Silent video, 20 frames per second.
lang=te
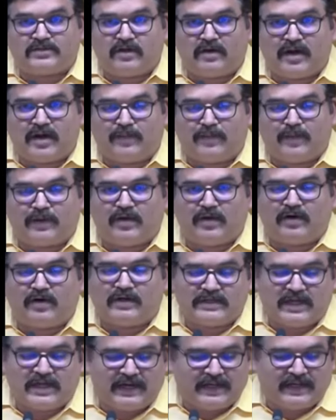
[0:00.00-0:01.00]
అదేవిధంగా
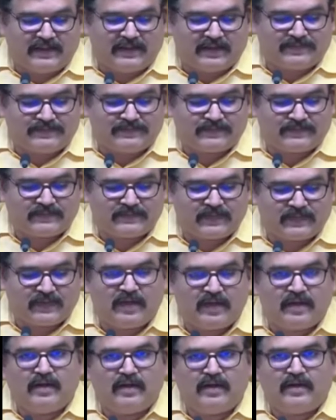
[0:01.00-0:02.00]

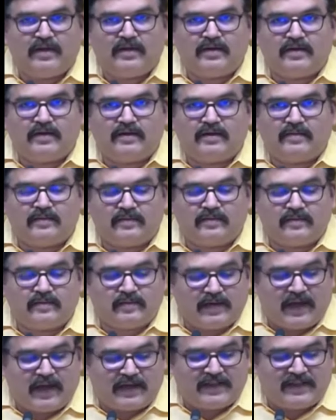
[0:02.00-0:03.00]
దేశవ్యాప్తంగా
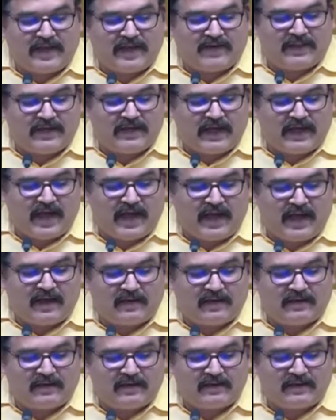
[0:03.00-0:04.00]
చూసినట్లయితే
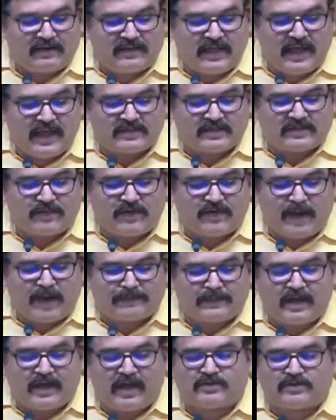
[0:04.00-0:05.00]
గత వారం రోజుల
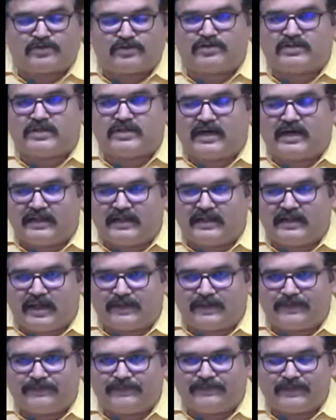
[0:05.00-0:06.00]
కాలంలో
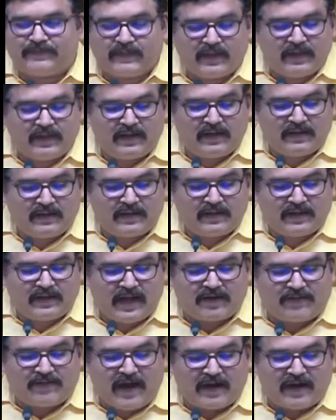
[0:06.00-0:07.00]
మూడు లక్షల
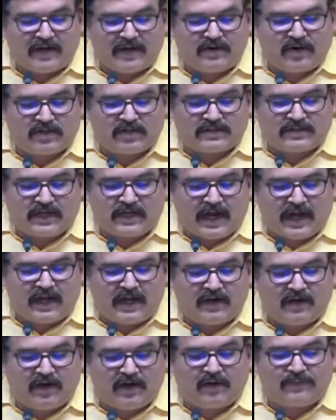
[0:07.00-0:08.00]
ఇరవై మూడు వేల ఆరు
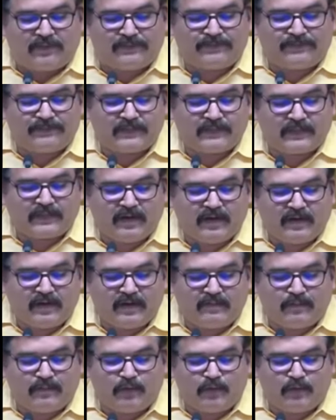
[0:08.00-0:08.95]
వందల డెబ్బై ఒక్క కేసులు